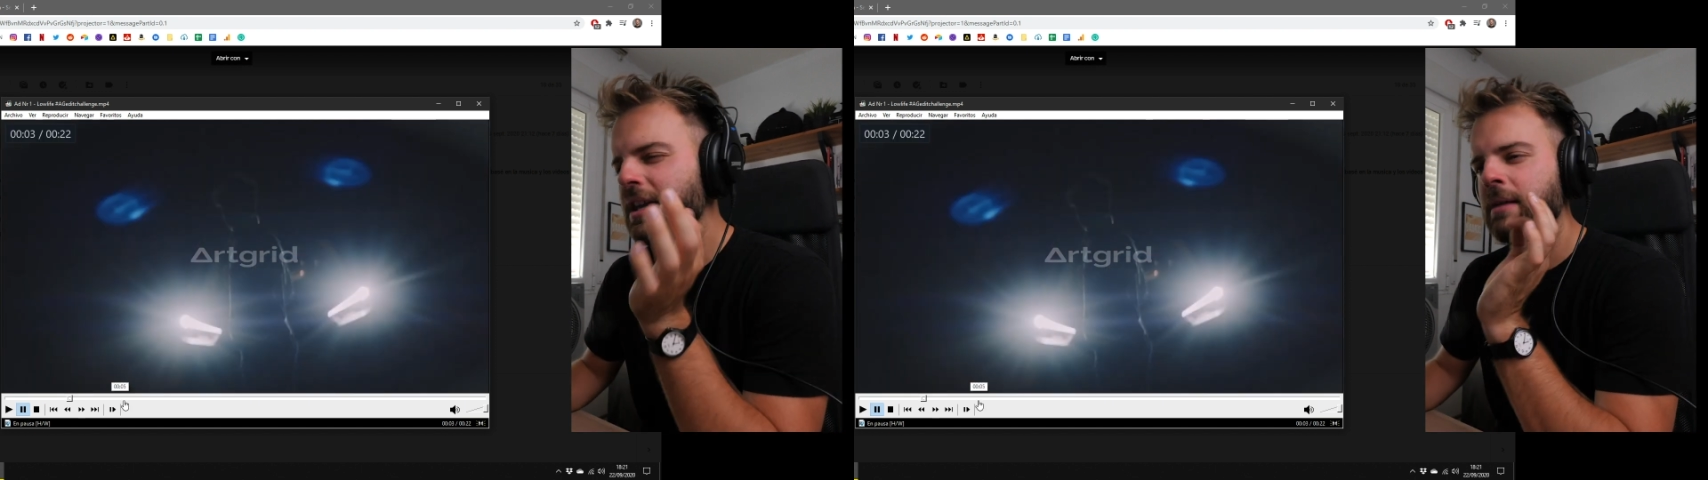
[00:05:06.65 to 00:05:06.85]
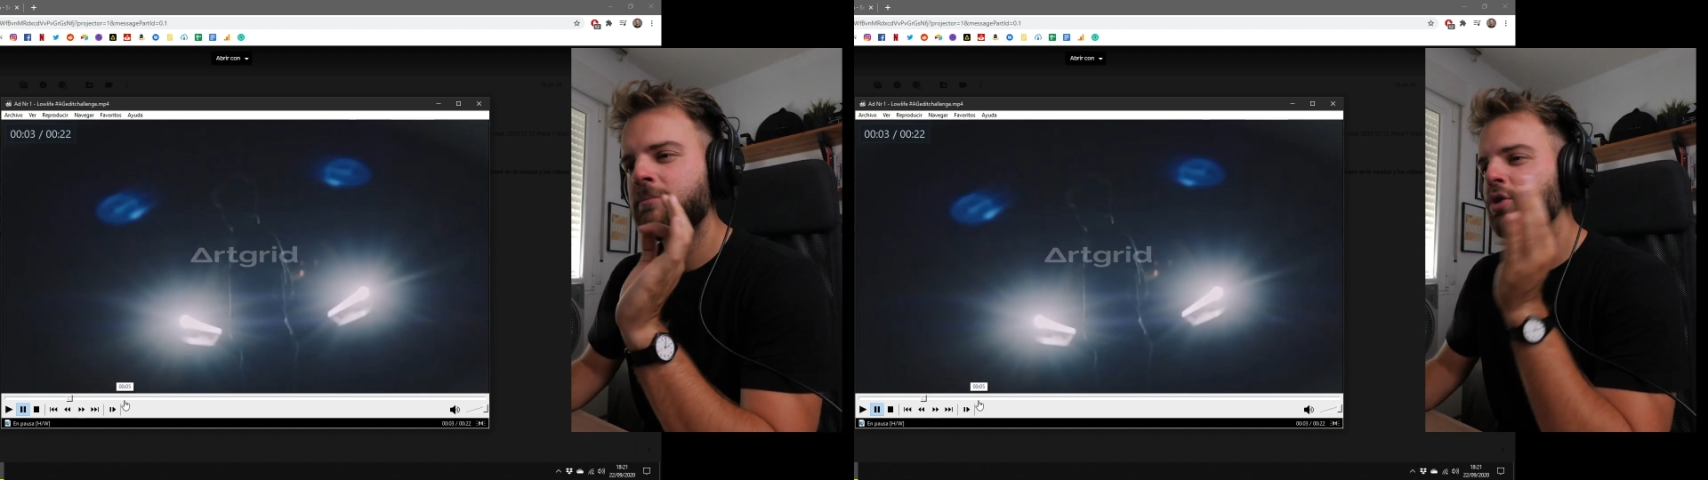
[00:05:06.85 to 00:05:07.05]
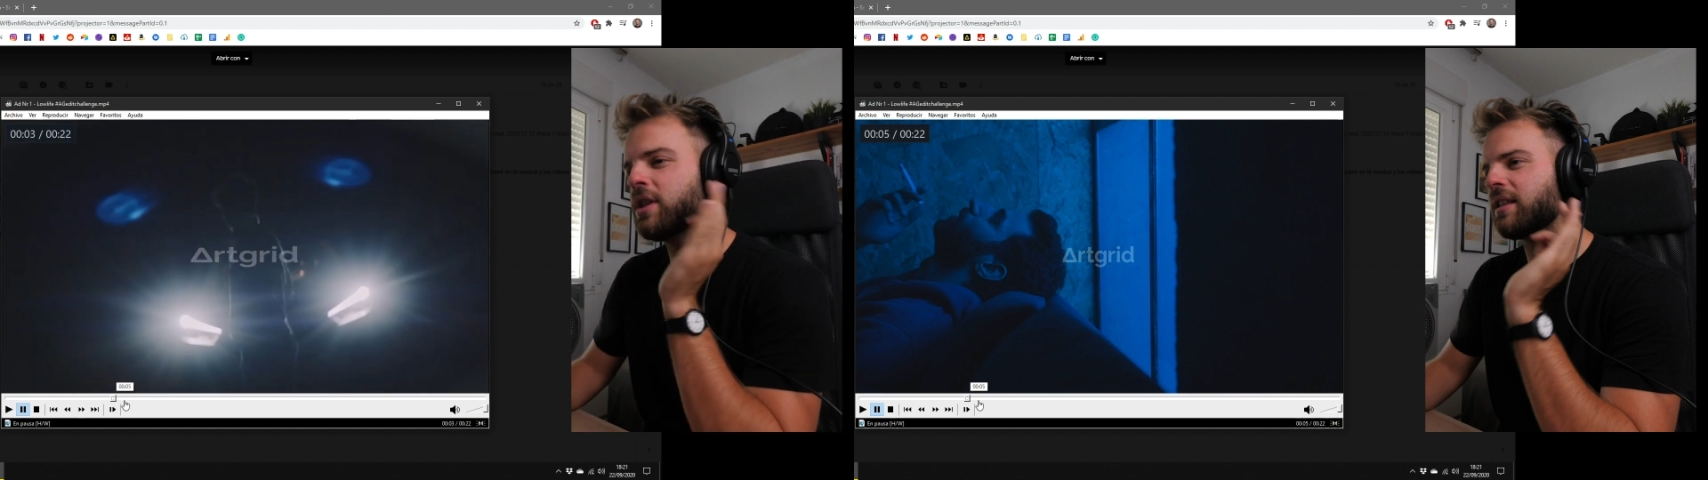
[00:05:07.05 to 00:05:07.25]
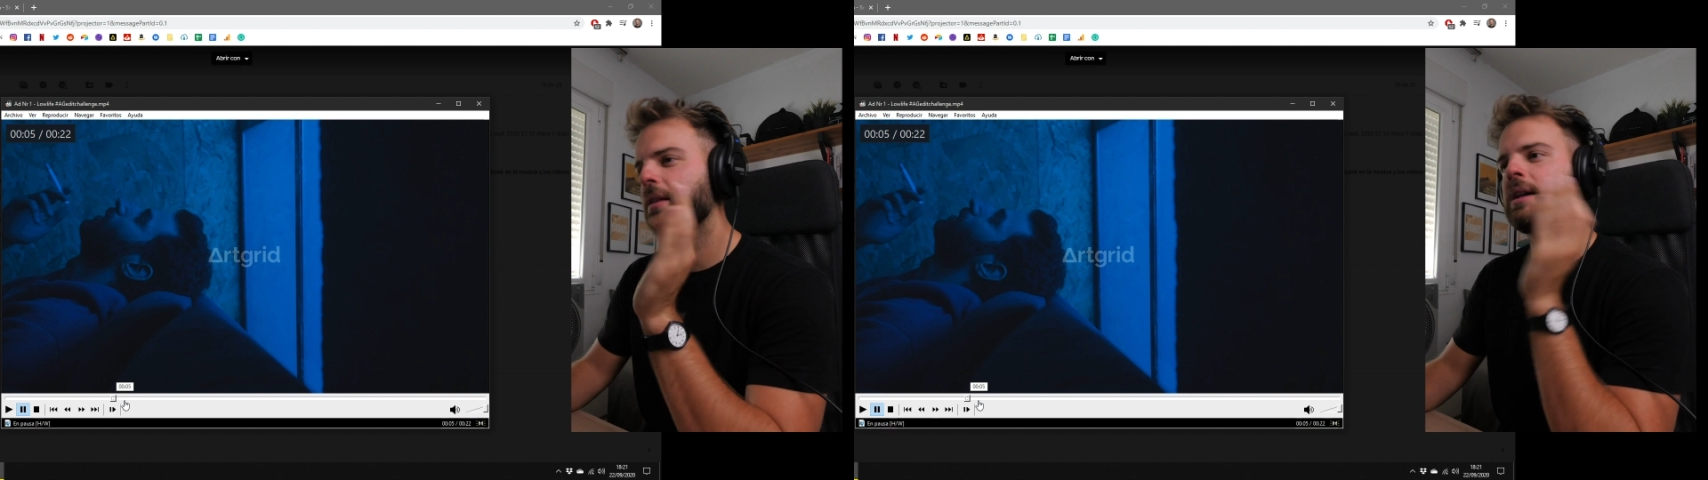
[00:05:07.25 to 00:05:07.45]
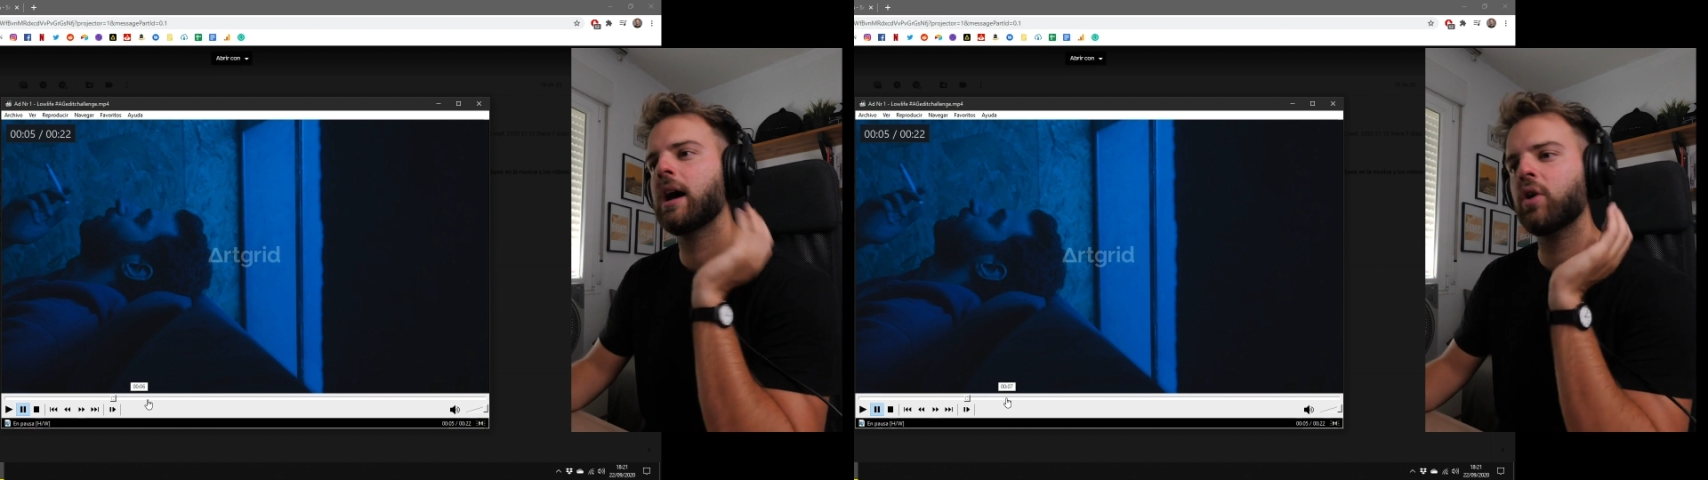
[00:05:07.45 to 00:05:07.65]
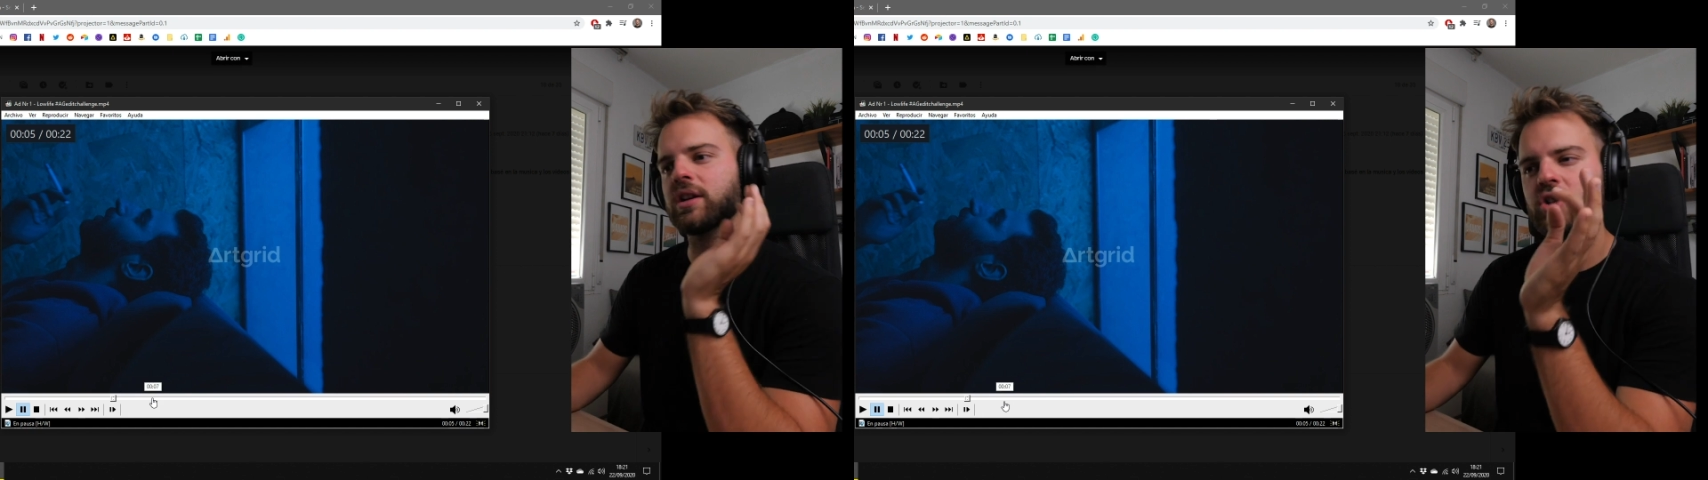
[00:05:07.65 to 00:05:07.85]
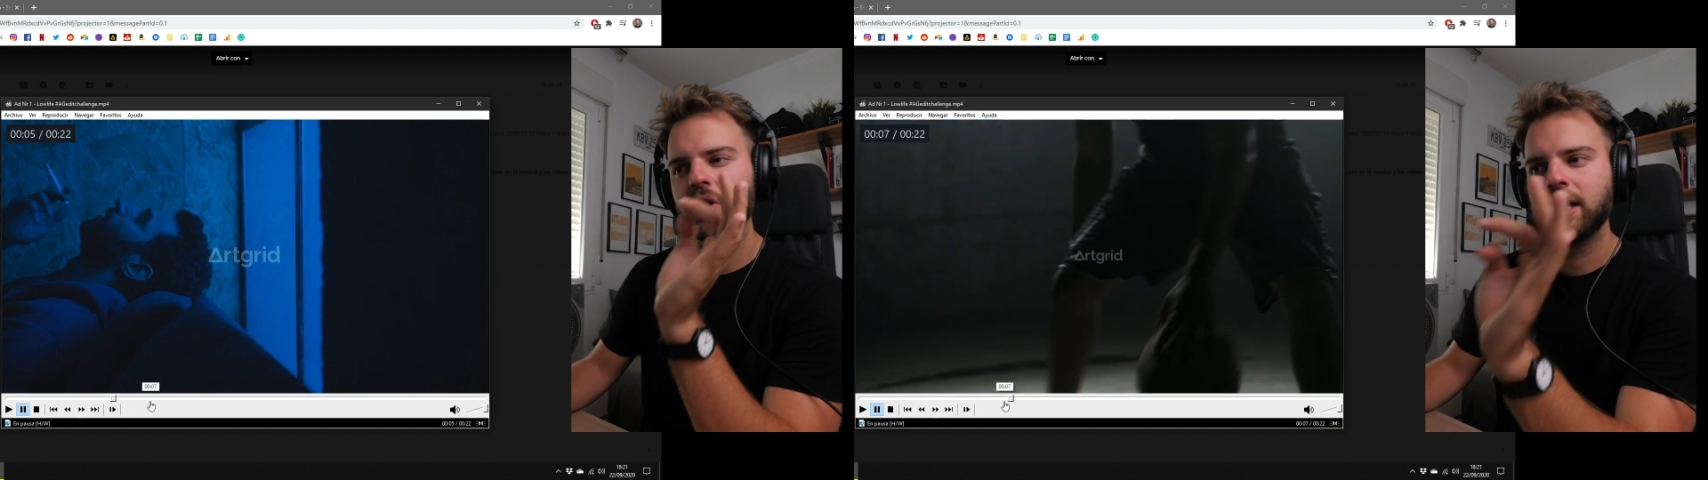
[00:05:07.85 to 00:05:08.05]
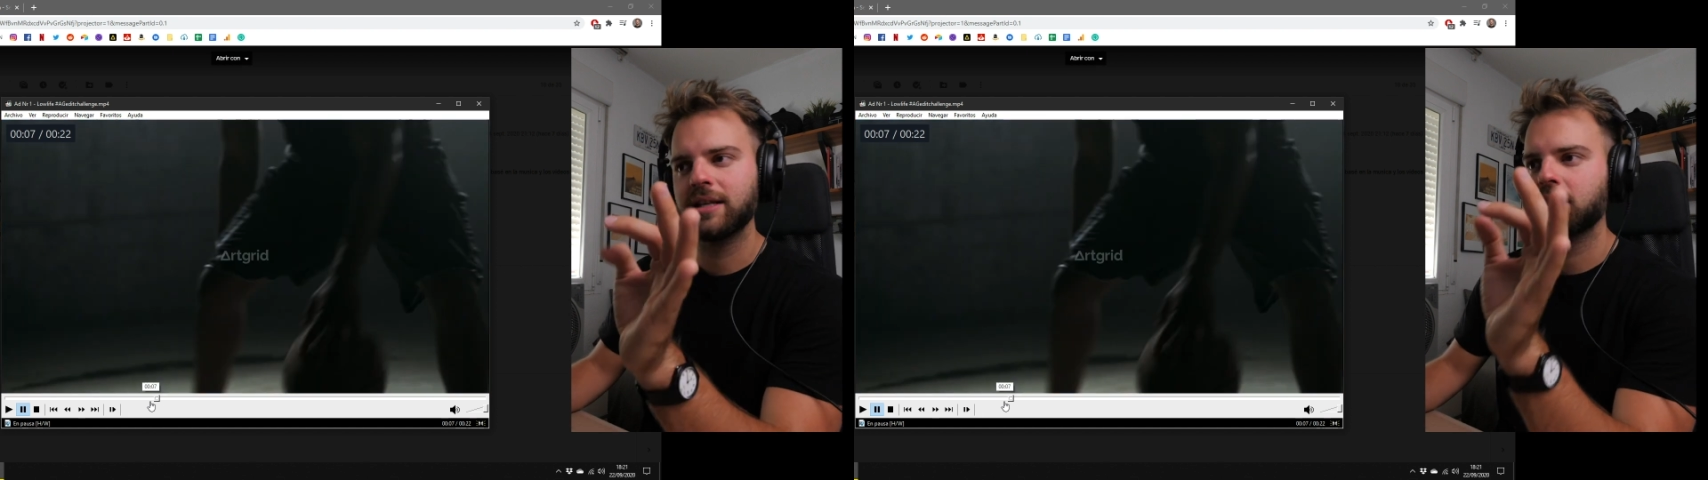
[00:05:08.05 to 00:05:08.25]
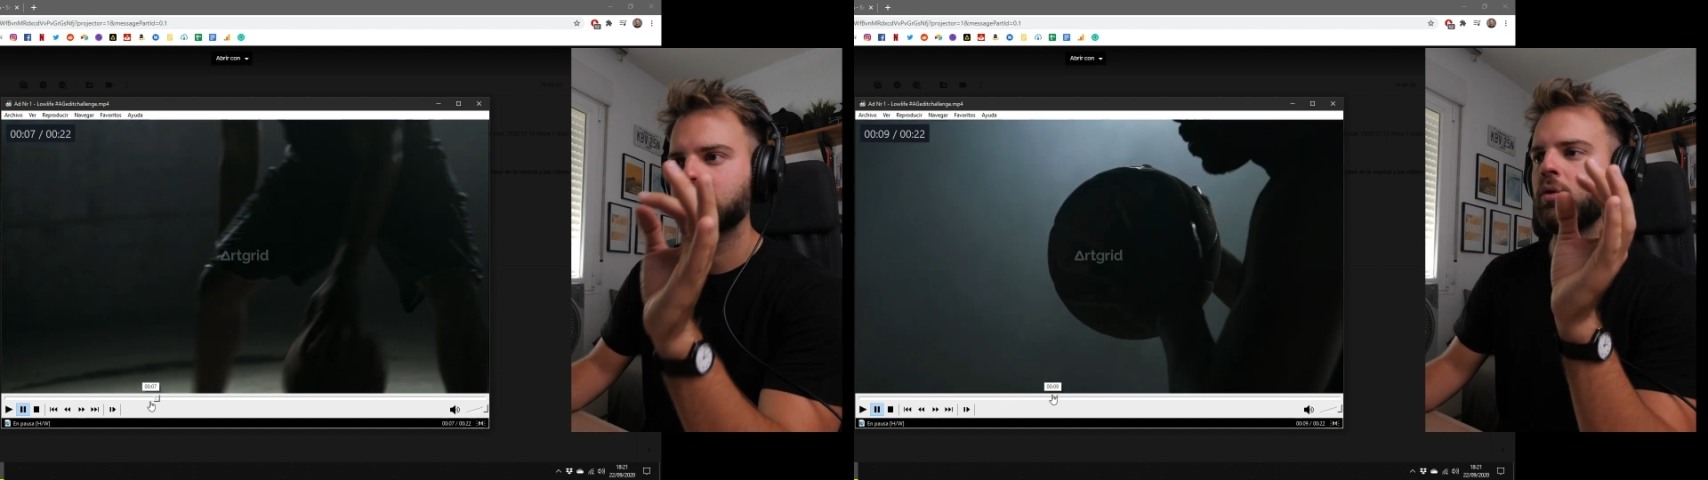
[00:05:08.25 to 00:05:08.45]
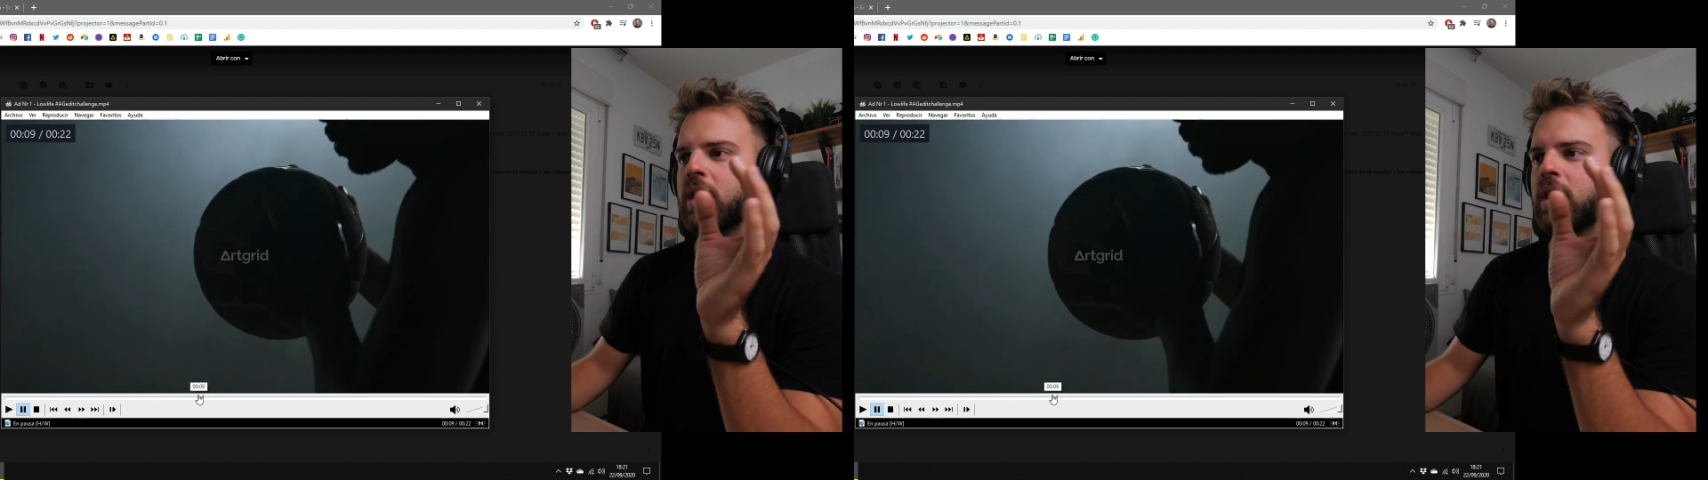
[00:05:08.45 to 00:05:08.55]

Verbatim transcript: y en muy determinadas ocasiones hiciste